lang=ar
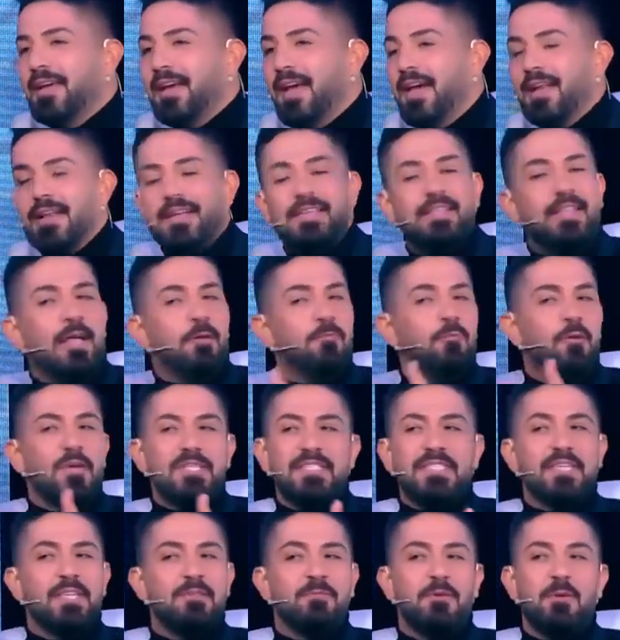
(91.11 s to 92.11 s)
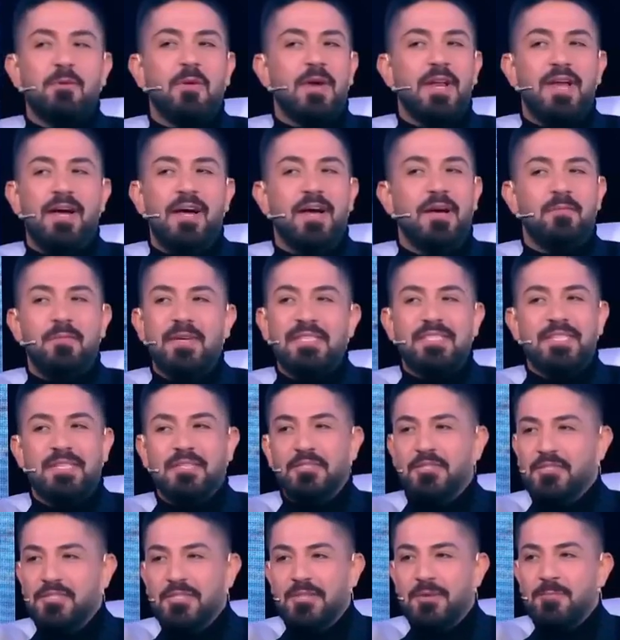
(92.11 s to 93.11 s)
انا كنت عم بوصل من وراها
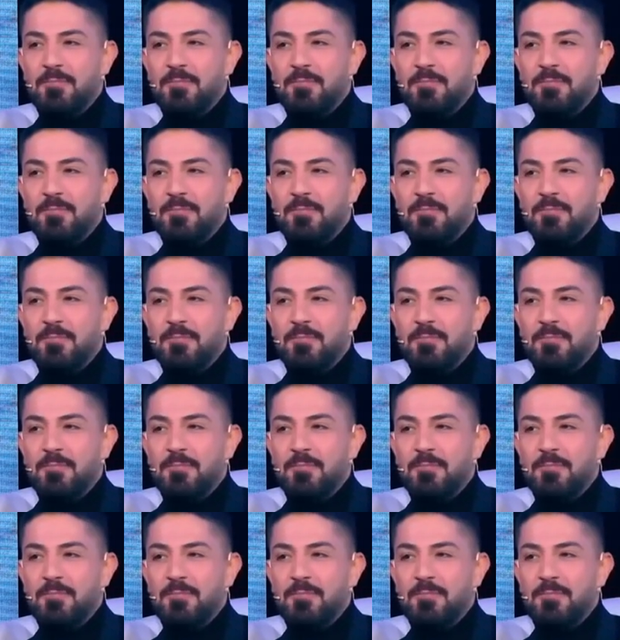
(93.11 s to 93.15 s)
مسج